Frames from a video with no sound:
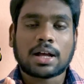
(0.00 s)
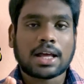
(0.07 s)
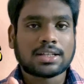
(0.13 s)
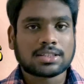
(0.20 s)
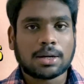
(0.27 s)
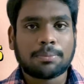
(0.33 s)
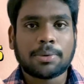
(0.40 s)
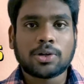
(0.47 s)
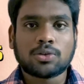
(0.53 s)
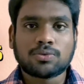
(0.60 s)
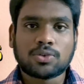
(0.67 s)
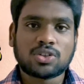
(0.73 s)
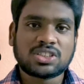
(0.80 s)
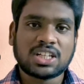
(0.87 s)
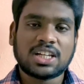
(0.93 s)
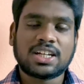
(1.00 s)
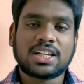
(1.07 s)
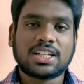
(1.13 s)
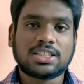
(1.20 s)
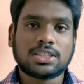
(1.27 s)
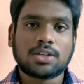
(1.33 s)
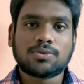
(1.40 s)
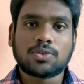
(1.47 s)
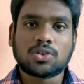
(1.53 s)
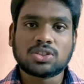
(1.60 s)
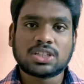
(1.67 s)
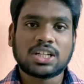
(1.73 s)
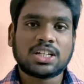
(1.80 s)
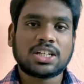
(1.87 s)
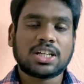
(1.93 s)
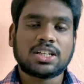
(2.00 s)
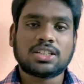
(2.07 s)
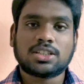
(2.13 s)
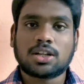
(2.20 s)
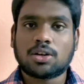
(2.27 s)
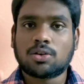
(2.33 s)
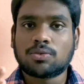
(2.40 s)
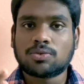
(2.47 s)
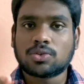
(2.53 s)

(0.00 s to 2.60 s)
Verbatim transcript: యాజ్ కంపేర్ టు ఫోర్ సిలిండర్ ఇంజన్ ఫోర్ సిలిండర్ ఇంజన్లో